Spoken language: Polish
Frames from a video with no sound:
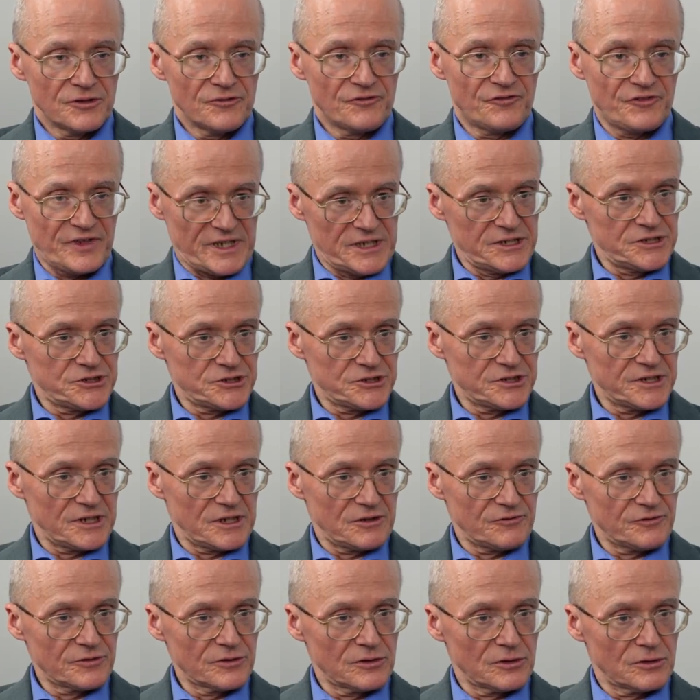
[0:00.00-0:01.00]

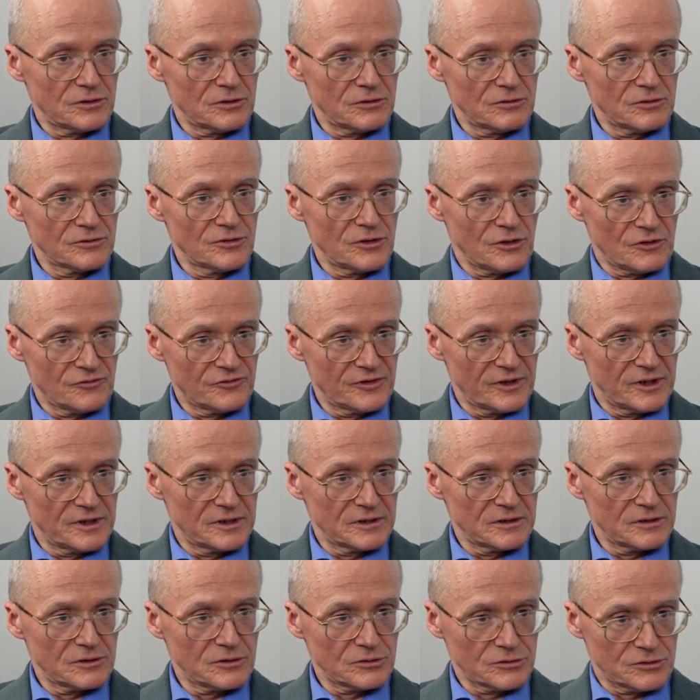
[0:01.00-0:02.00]
wejścia w to
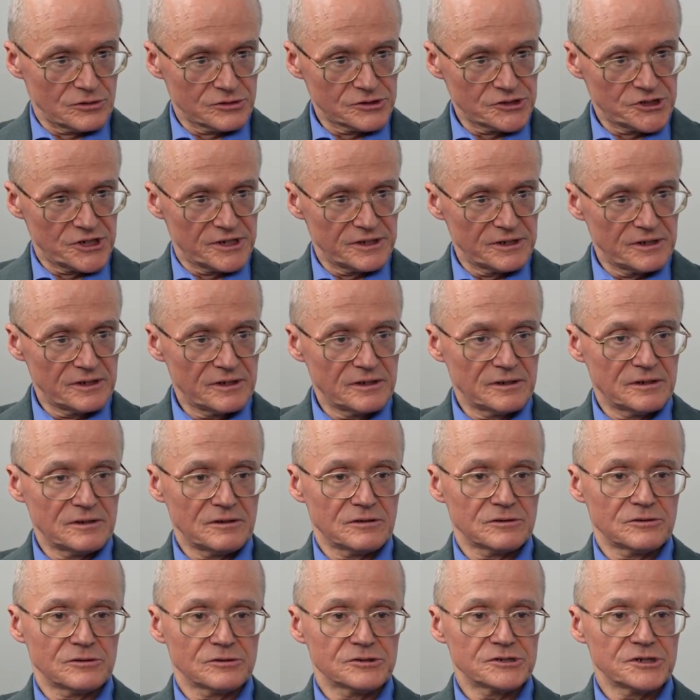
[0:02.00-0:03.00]
nowe
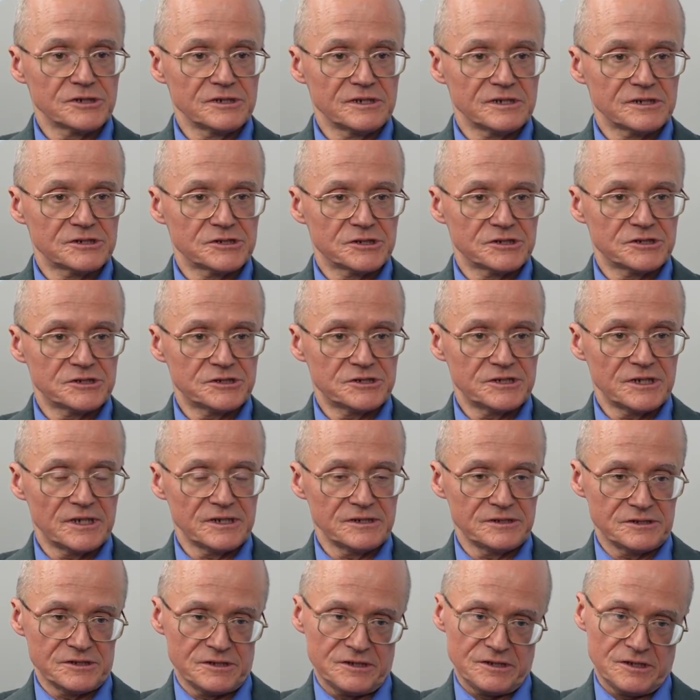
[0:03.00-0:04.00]
otoczenie, otoczenie
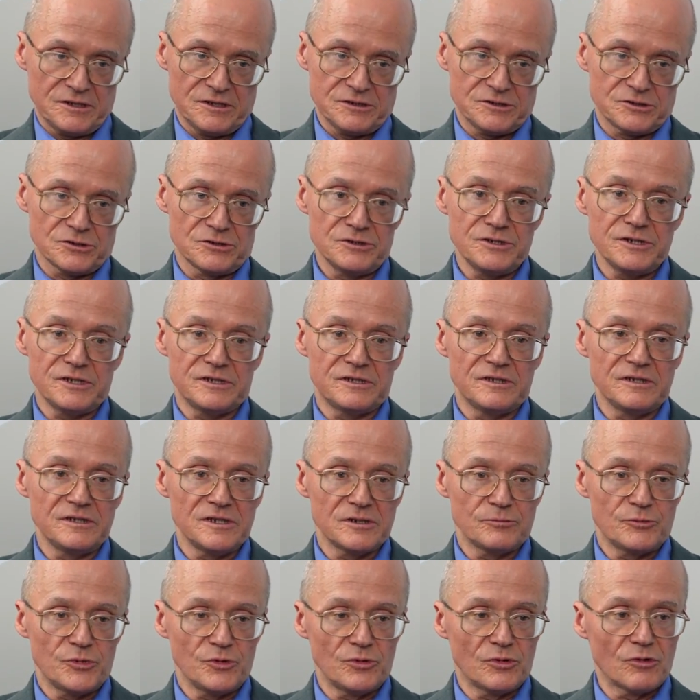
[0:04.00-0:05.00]
chrześcijańskie, co nigdy
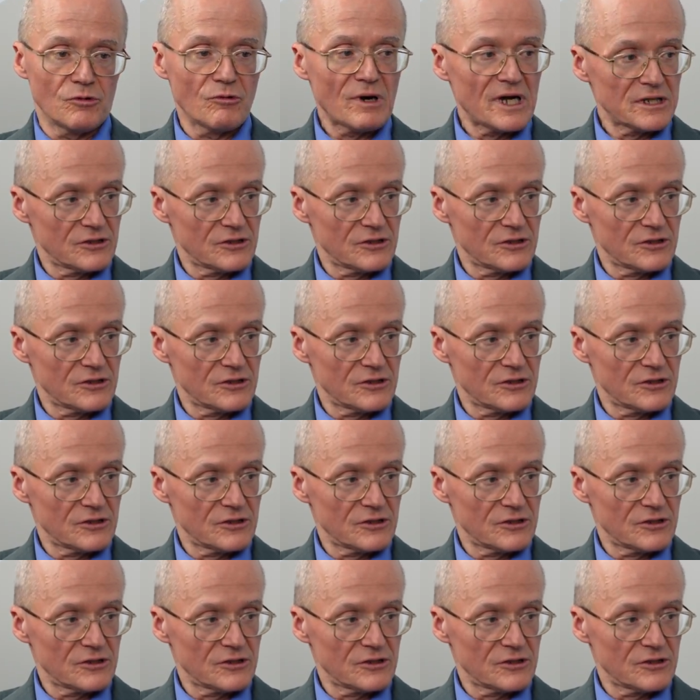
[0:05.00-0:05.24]
nie było